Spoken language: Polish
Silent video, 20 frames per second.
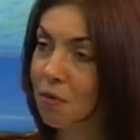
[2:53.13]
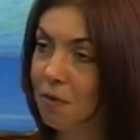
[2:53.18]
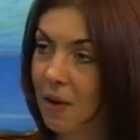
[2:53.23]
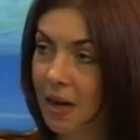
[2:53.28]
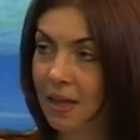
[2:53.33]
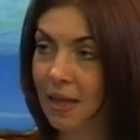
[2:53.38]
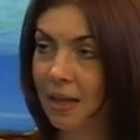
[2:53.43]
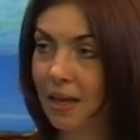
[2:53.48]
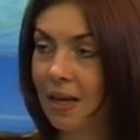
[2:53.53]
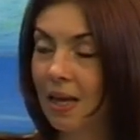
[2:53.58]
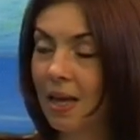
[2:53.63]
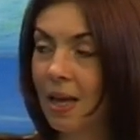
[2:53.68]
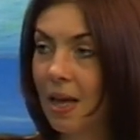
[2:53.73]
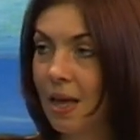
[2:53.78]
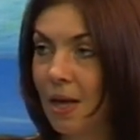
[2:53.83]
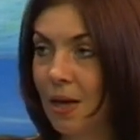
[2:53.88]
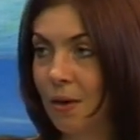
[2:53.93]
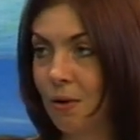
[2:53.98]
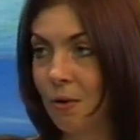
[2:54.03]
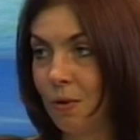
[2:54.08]
czwartek,
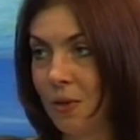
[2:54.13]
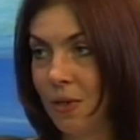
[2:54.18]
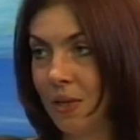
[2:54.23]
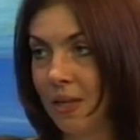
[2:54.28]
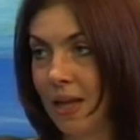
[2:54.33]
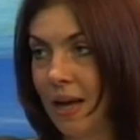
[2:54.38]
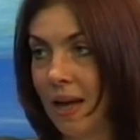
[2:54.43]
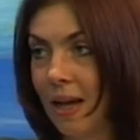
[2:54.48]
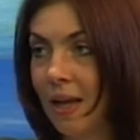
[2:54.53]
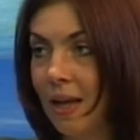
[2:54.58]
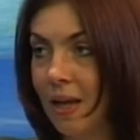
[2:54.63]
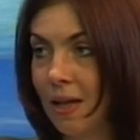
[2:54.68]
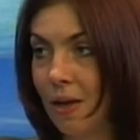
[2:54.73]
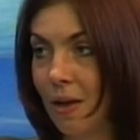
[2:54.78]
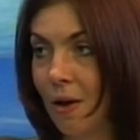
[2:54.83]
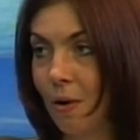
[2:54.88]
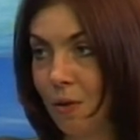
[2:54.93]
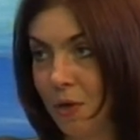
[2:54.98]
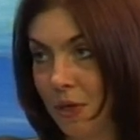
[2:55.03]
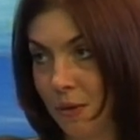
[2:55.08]
godzina
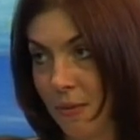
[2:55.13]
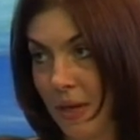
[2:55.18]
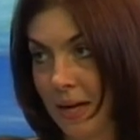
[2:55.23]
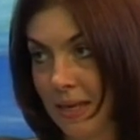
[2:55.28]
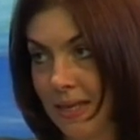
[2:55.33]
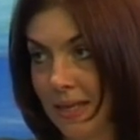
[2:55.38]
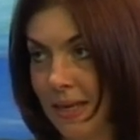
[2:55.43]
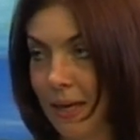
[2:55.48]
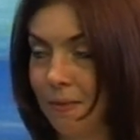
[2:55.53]
18